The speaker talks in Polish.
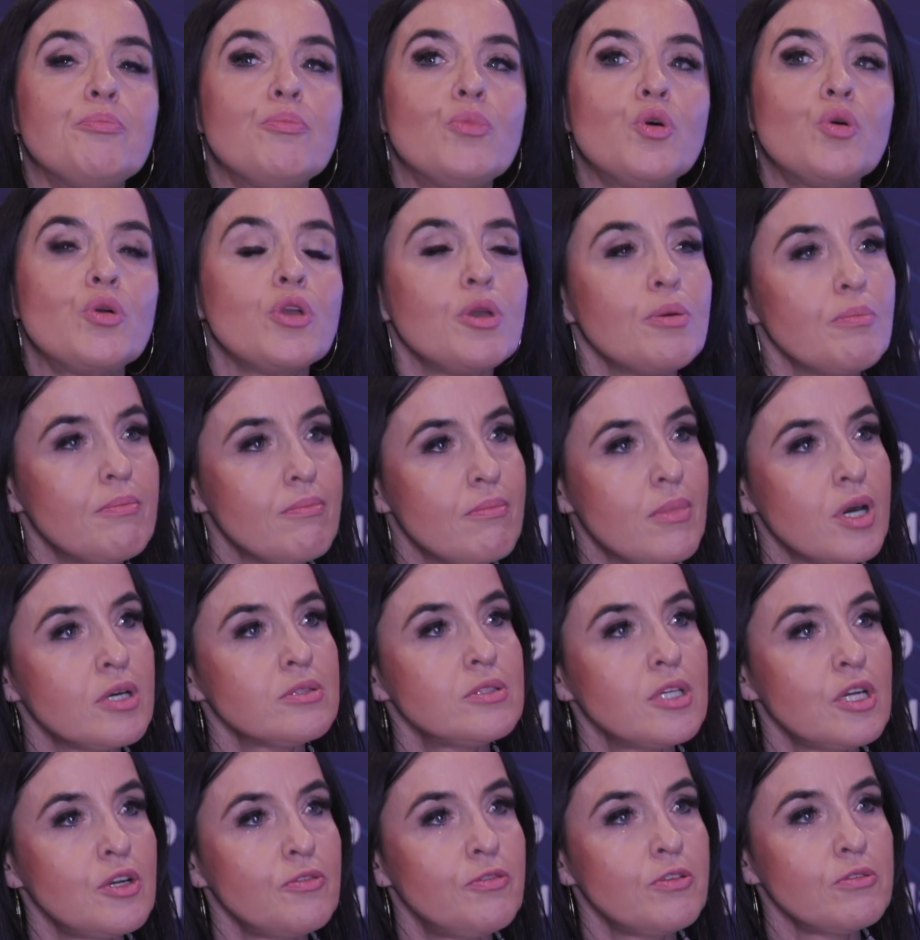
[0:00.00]
mój
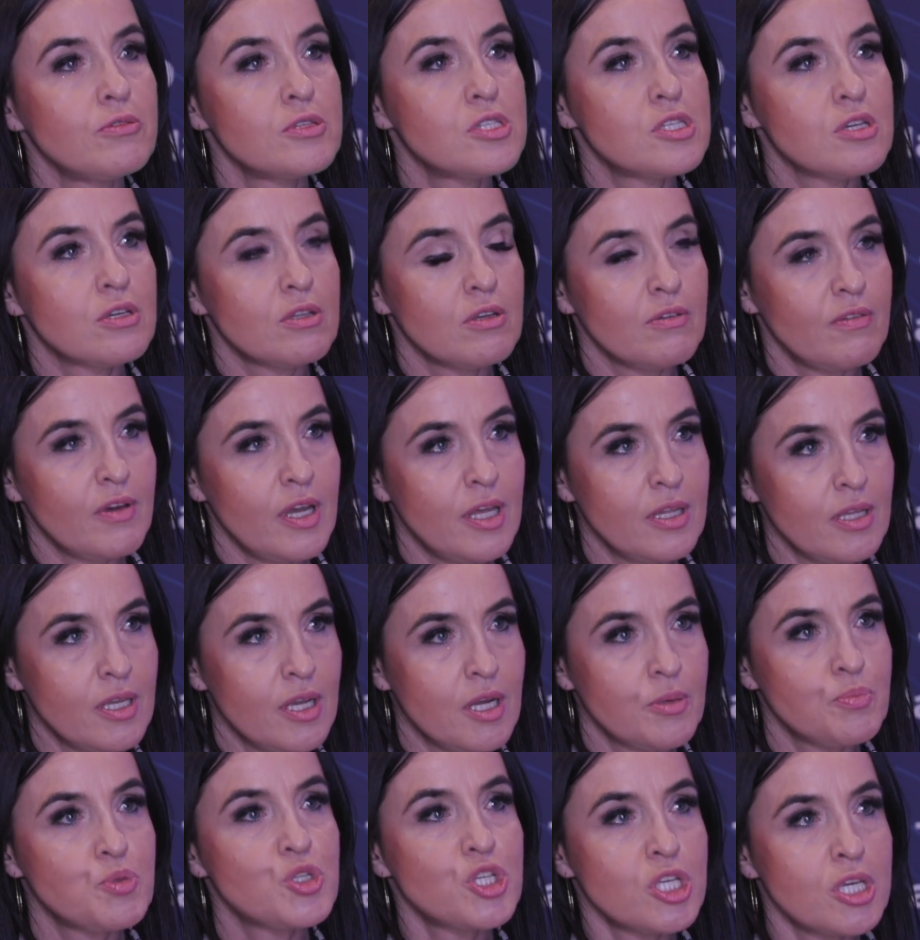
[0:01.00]
model
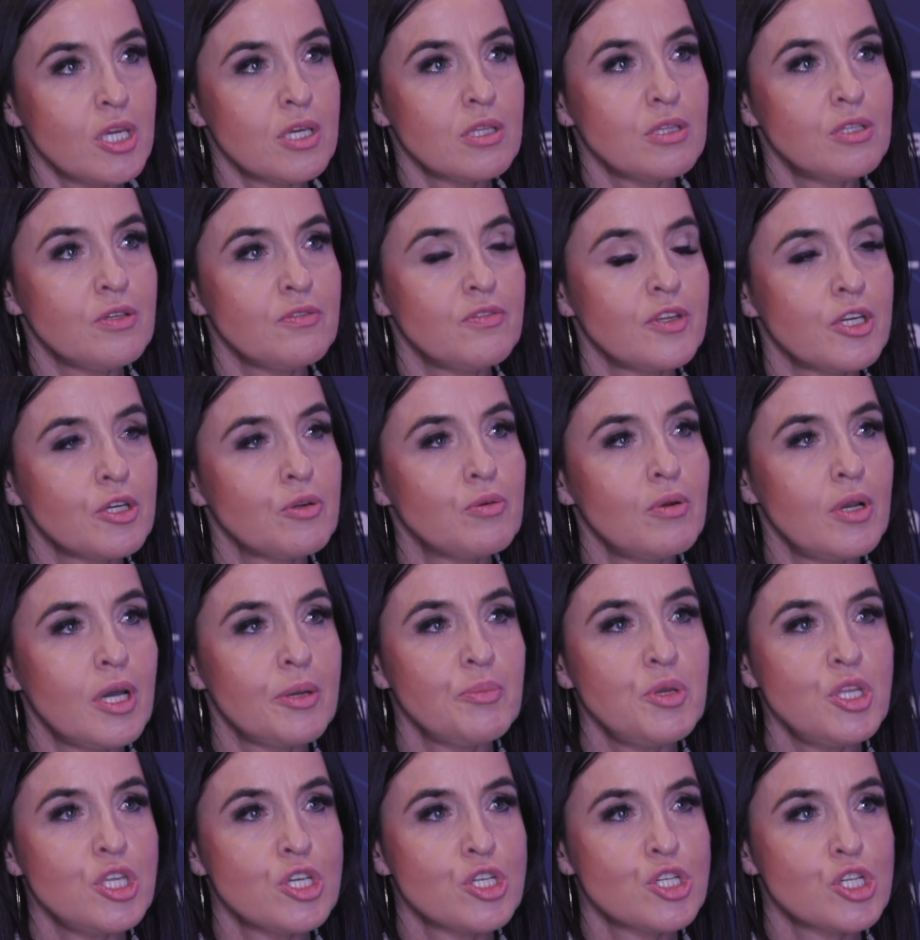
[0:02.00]
funkcjonowania przyjęty w
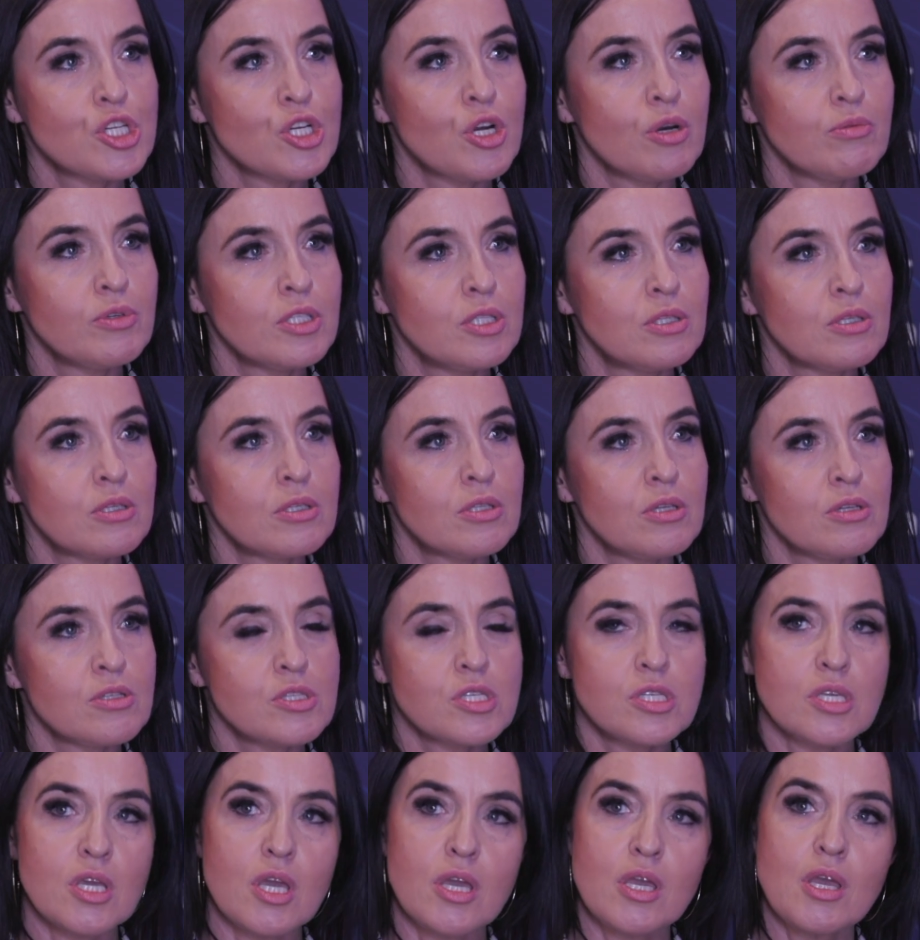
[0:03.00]
regulaminie szkoły
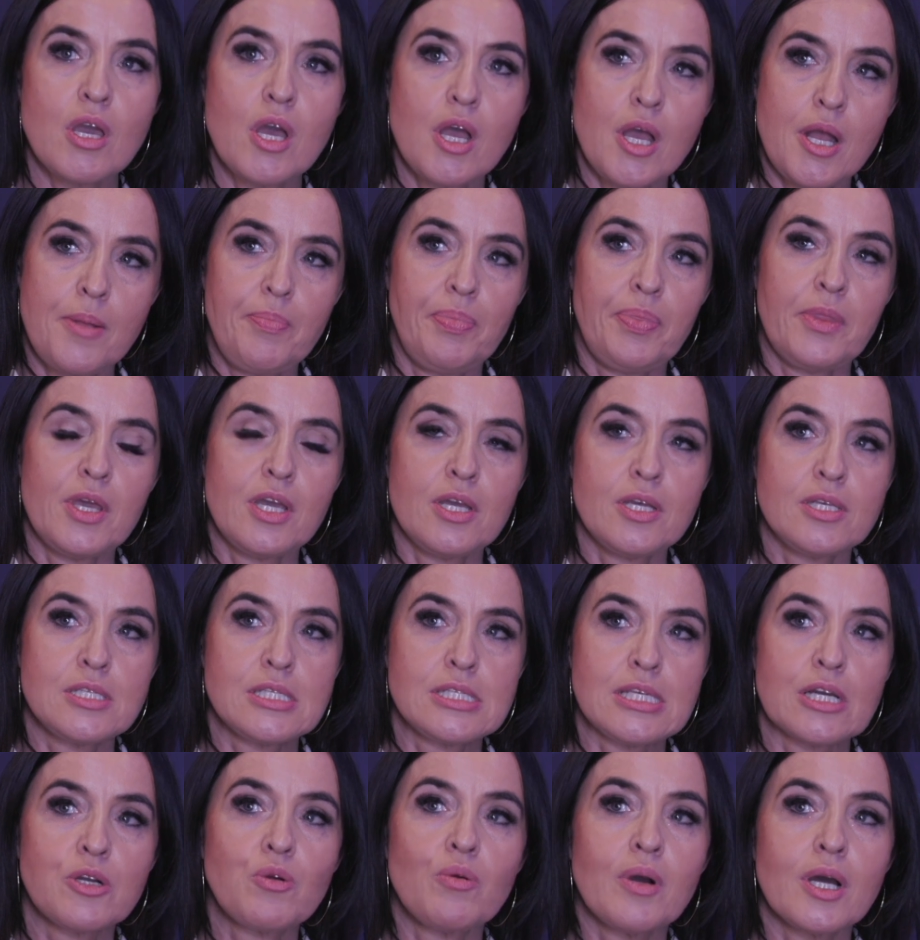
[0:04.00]
doktorskiej e,
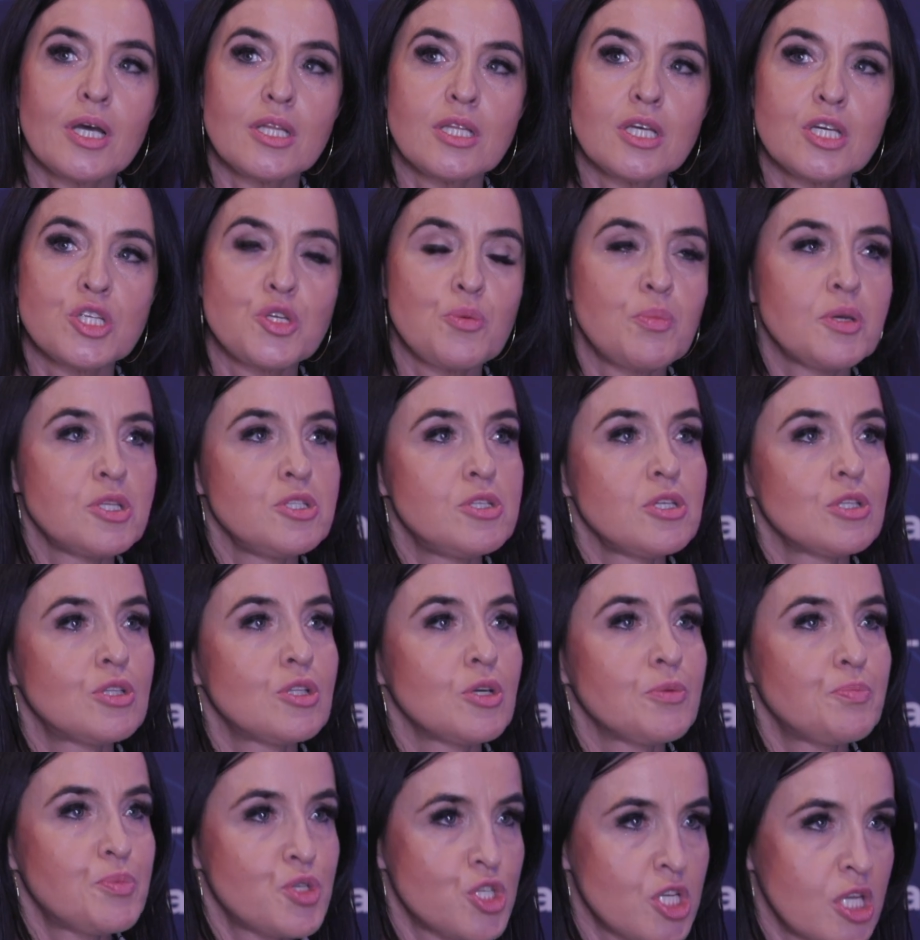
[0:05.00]
zakłada, że będzie
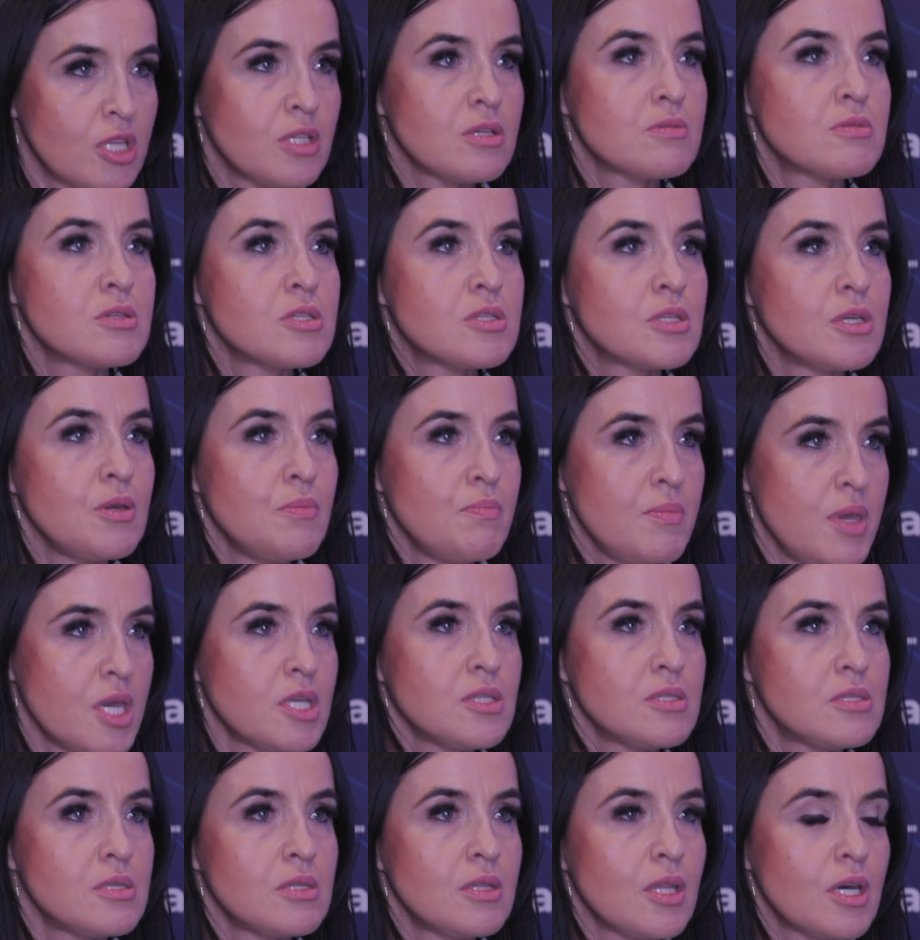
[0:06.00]
to przede wszystkim
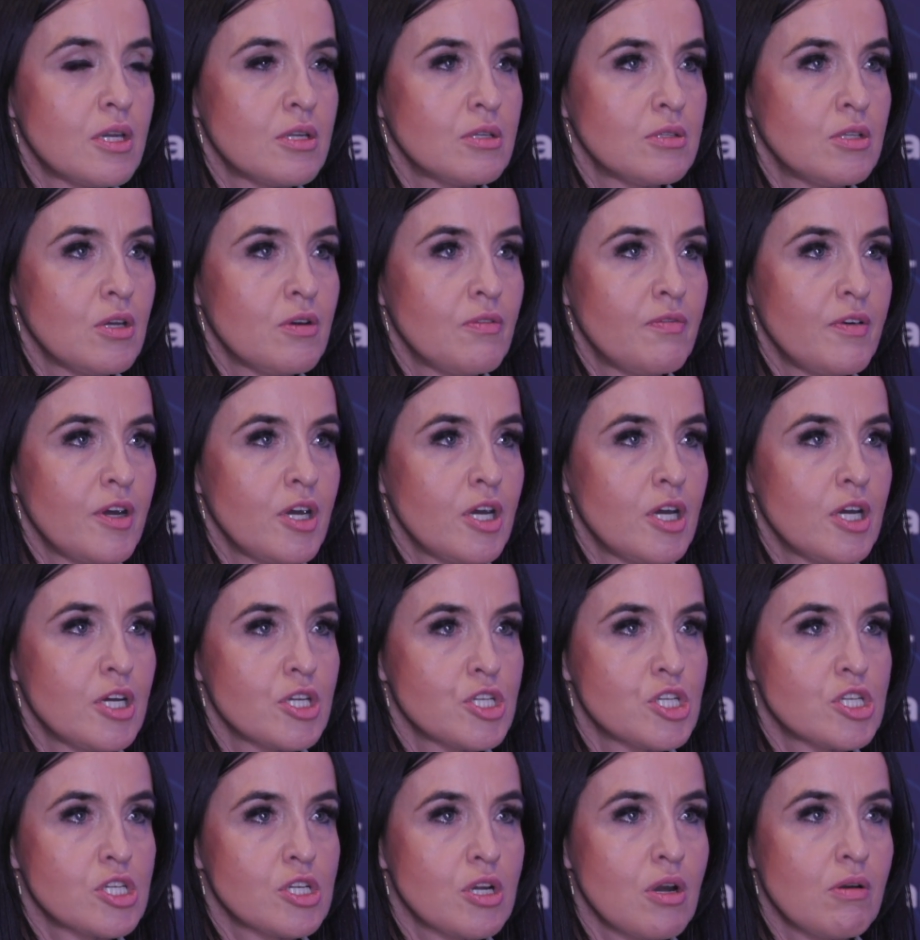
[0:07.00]

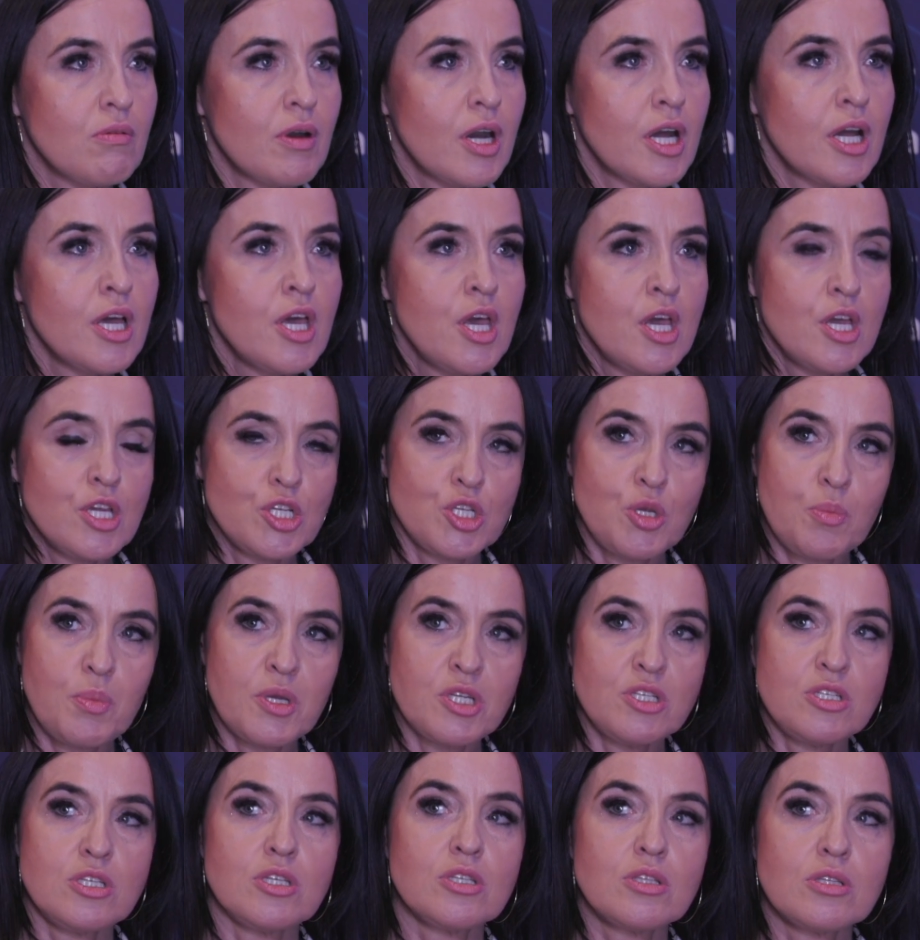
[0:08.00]
międzynarodowa szkoła, że
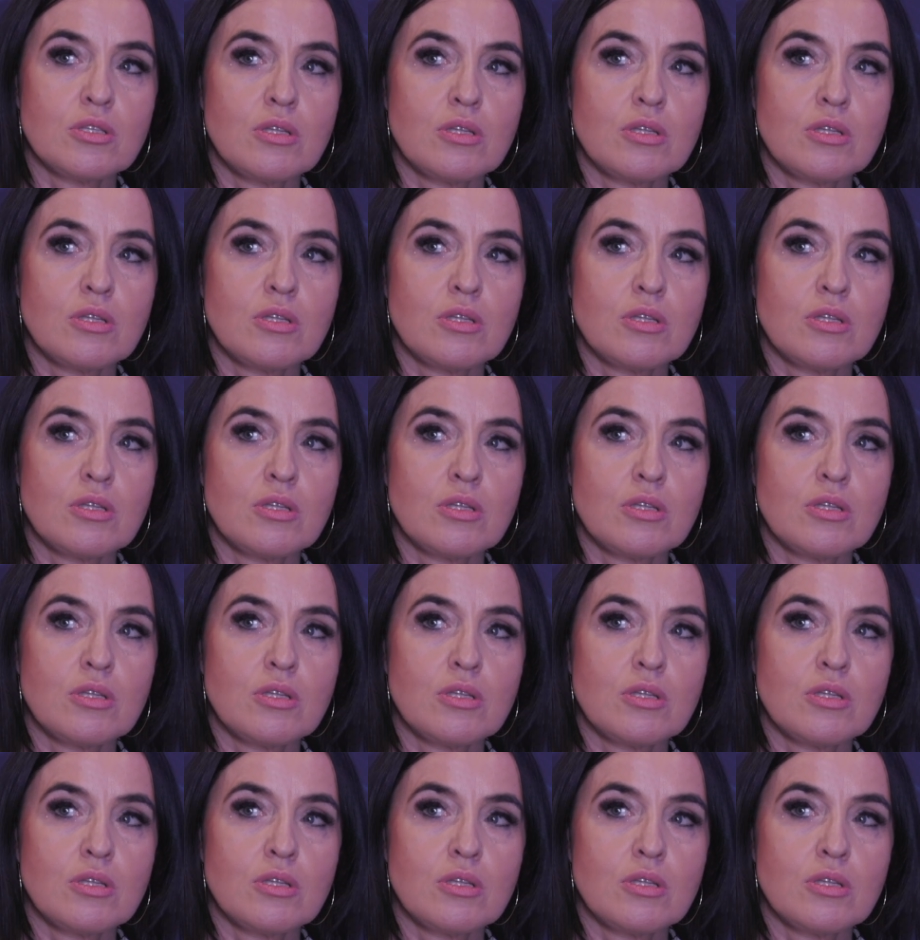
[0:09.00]
będzie